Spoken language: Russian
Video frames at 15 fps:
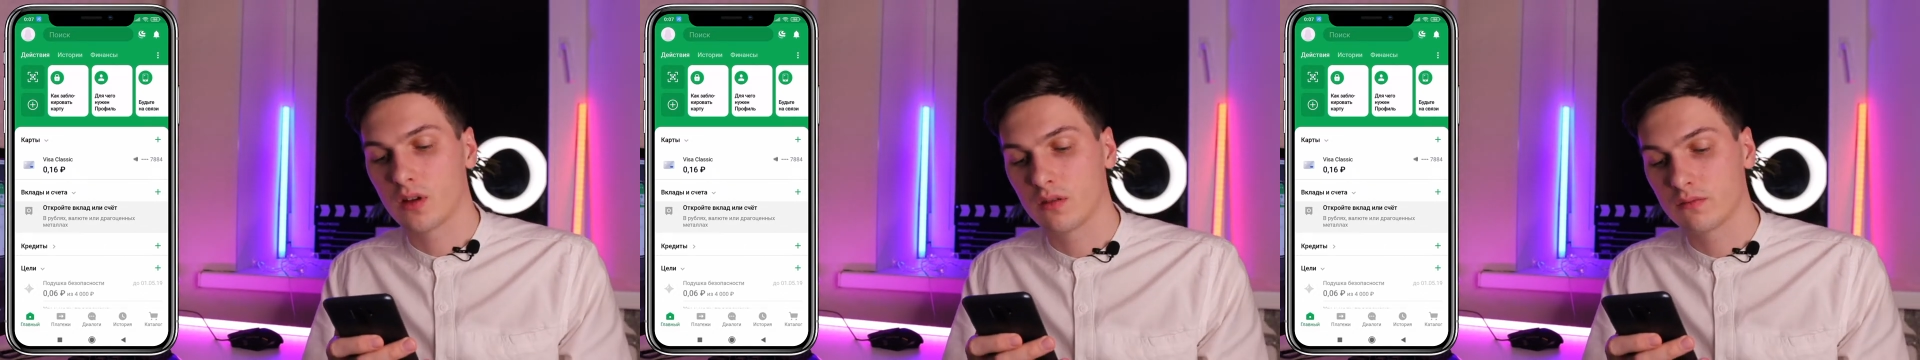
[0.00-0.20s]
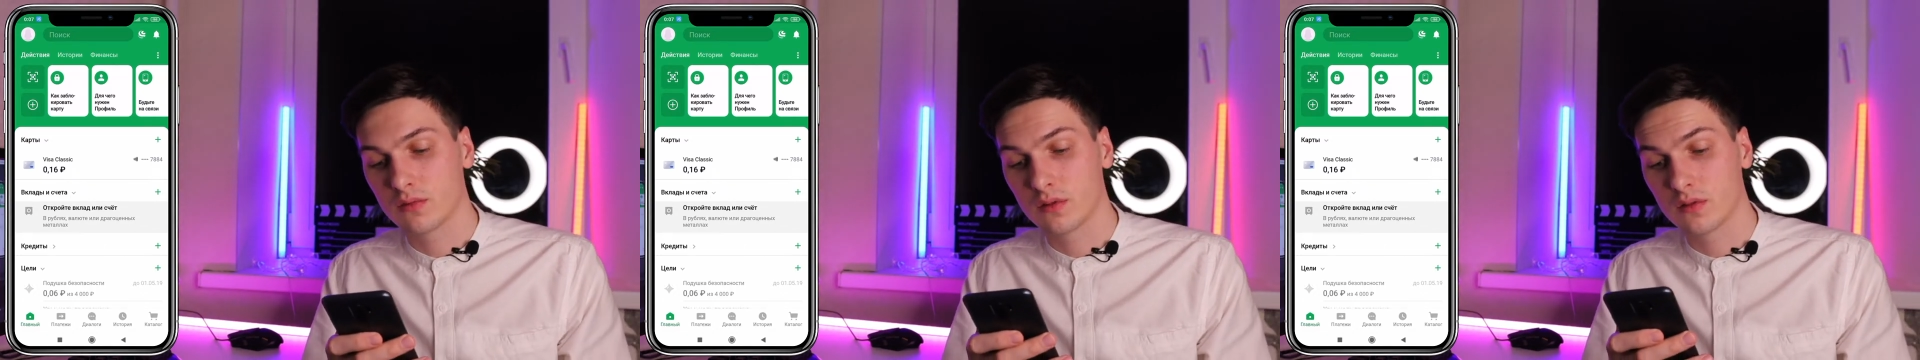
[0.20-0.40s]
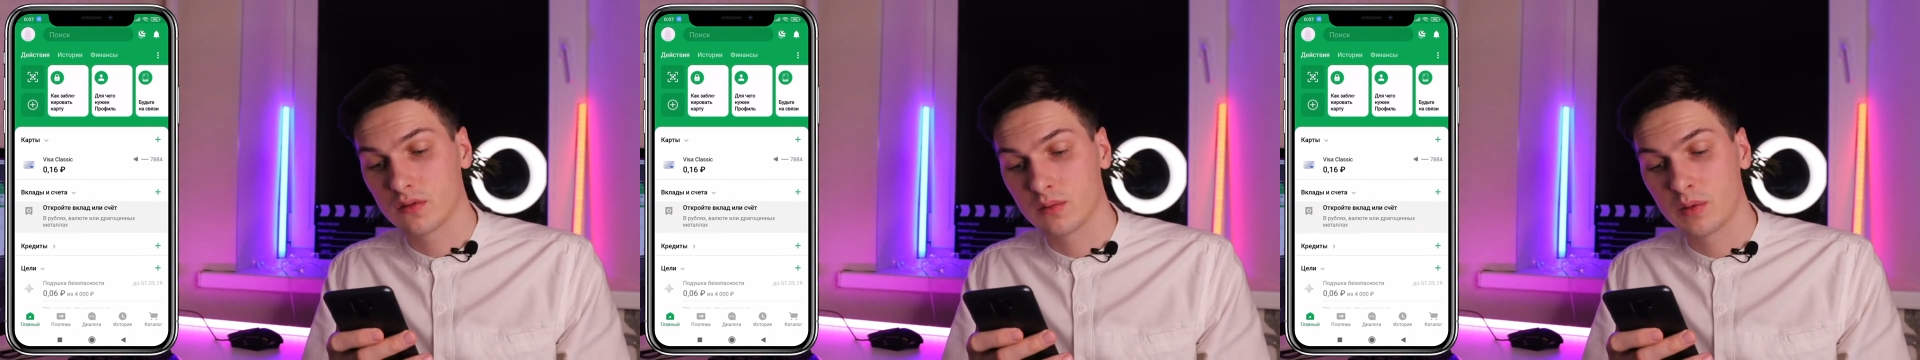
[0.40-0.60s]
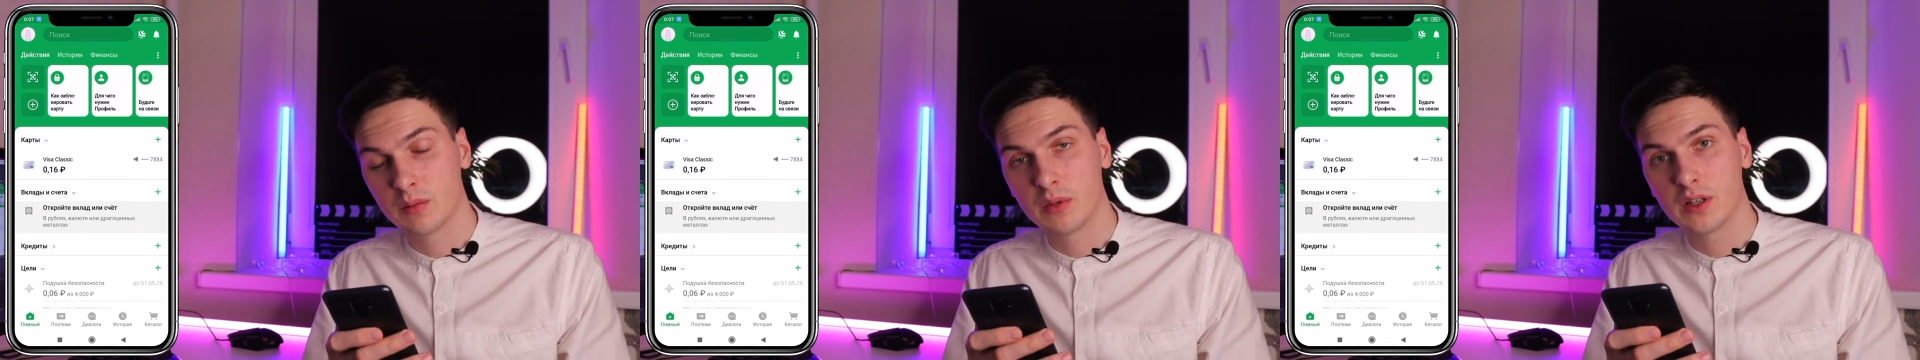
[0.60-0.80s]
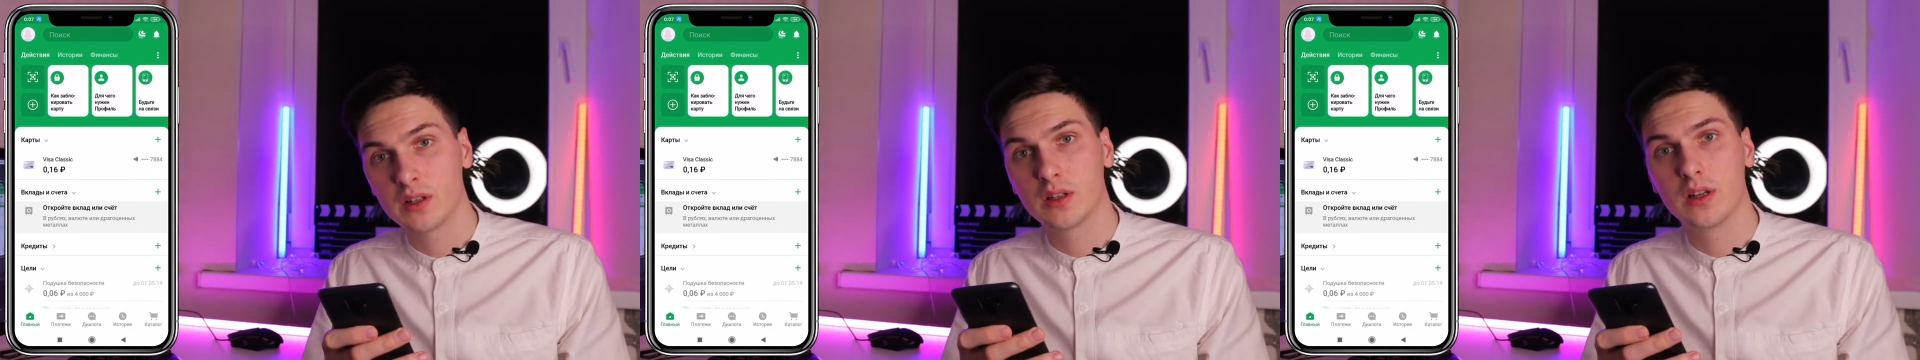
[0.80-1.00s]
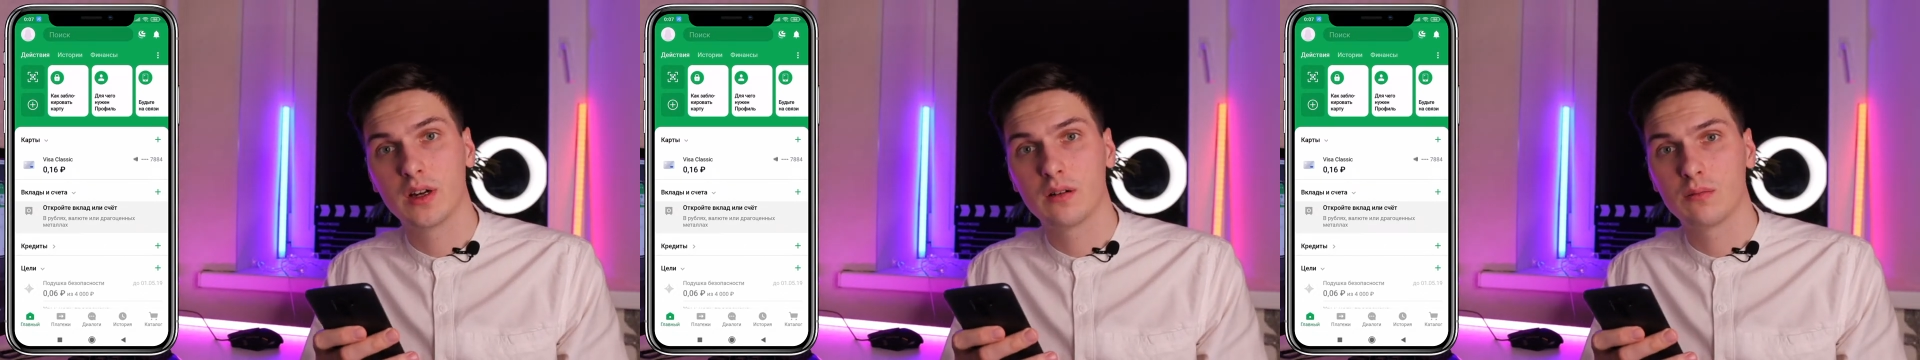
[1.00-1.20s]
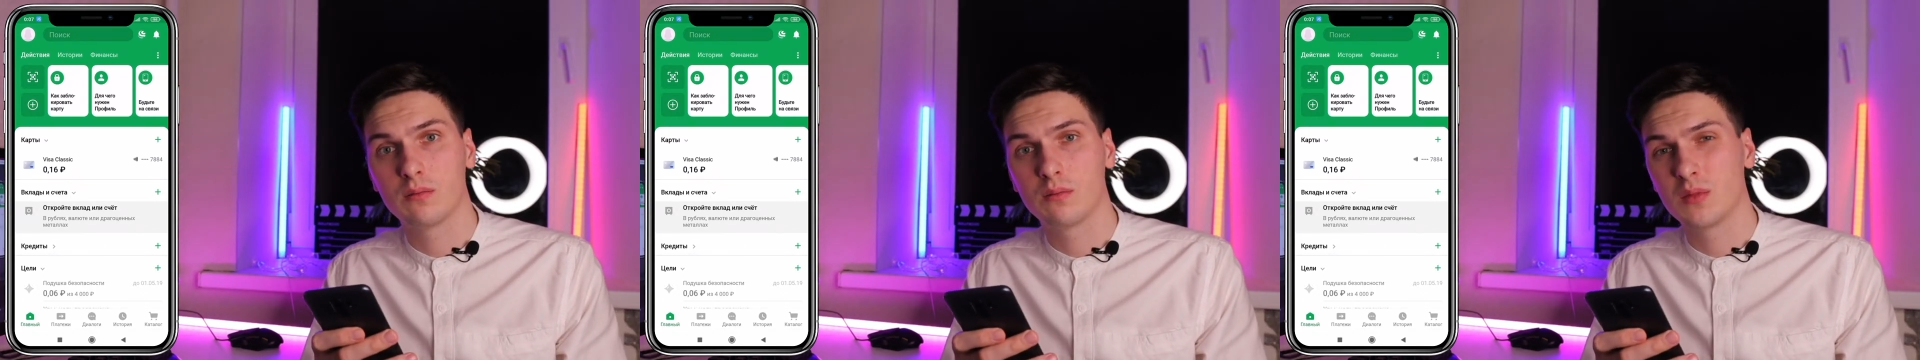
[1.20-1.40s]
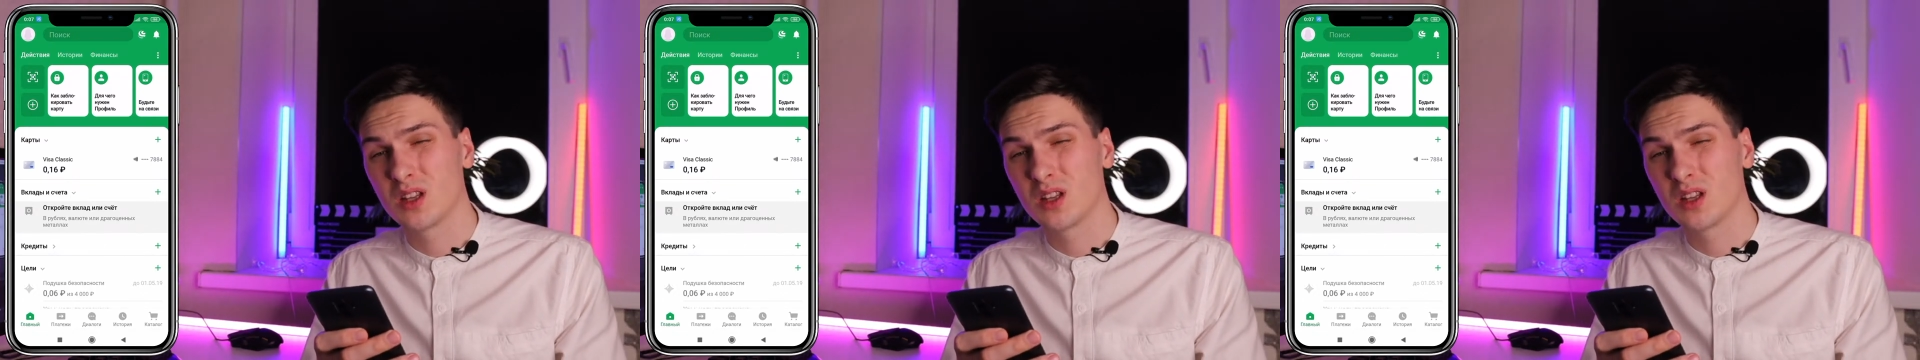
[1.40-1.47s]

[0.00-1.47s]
в Сбербанке, да,